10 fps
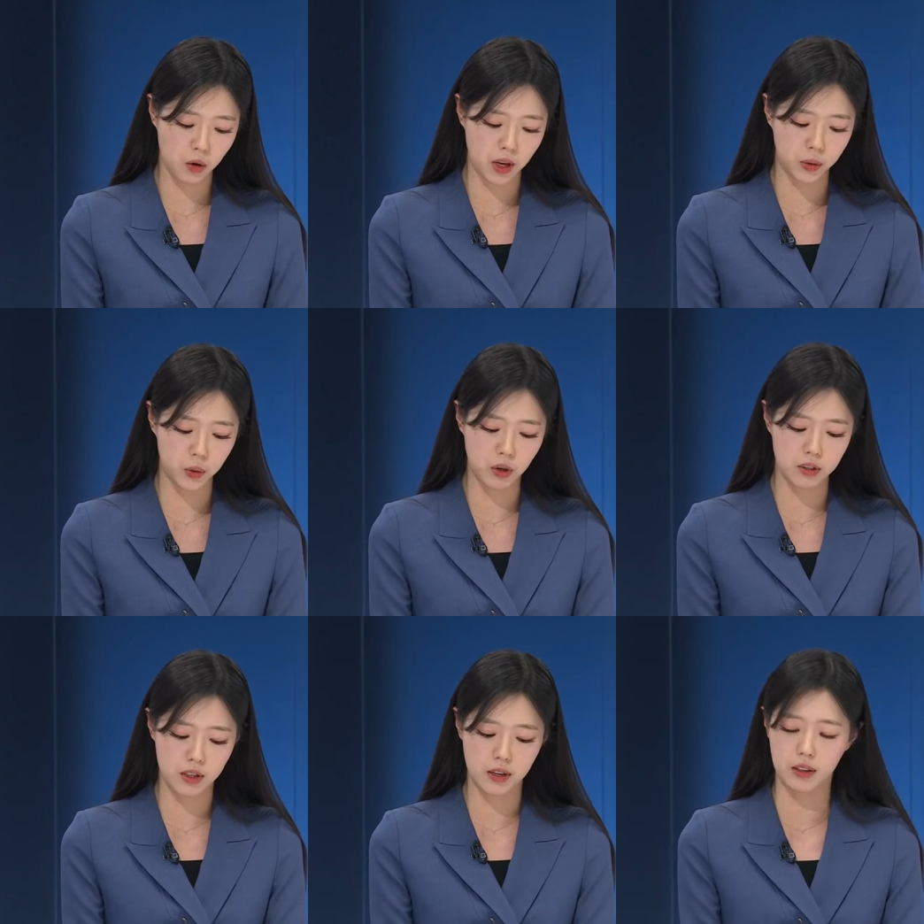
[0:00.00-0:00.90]

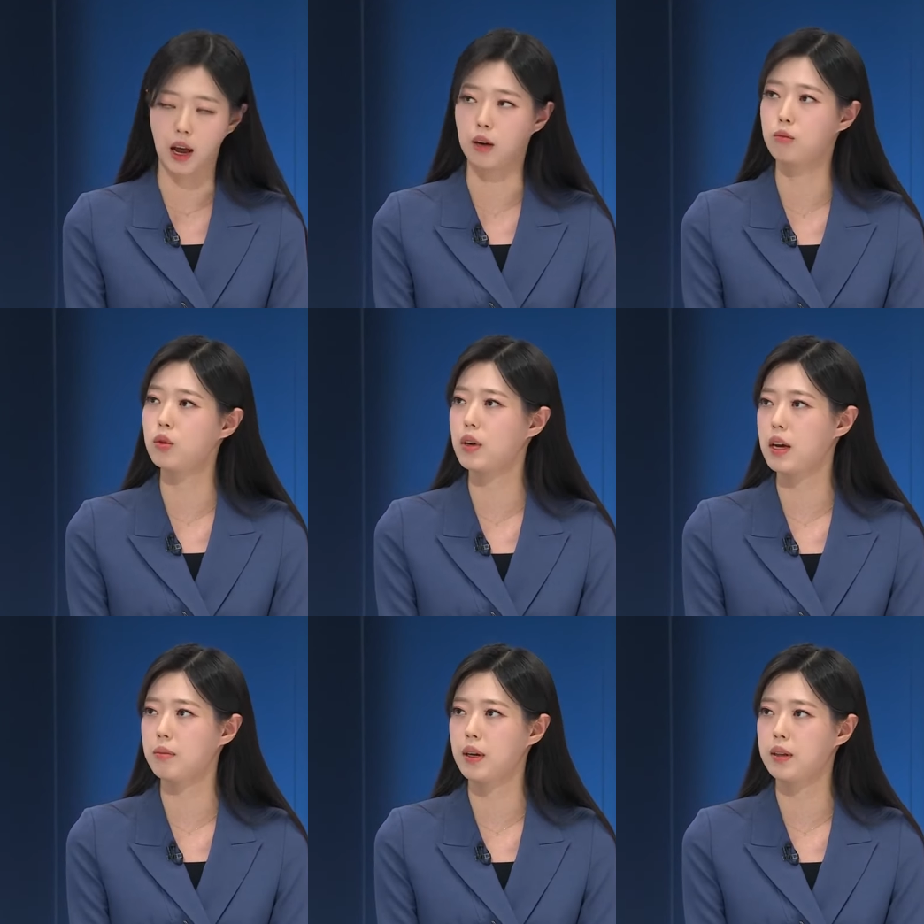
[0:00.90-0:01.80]
대통령실의 당무
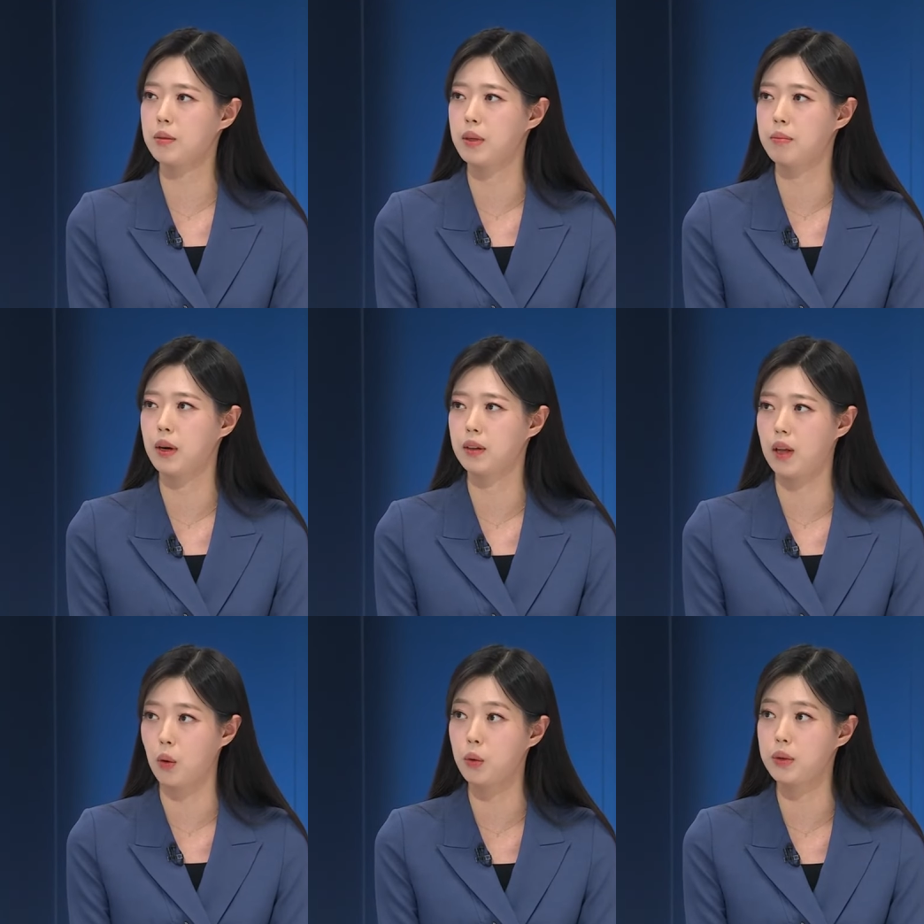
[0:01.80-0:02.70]
개입이라는 비판이
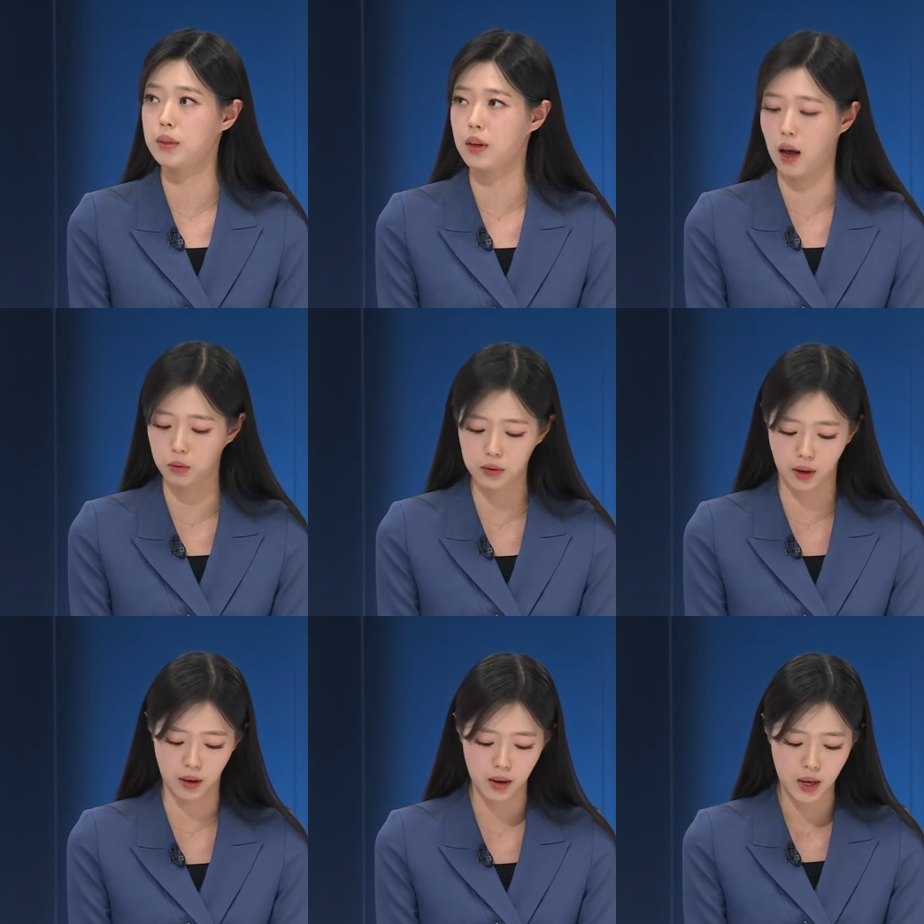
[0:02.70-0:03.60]
나오고 있는 가운데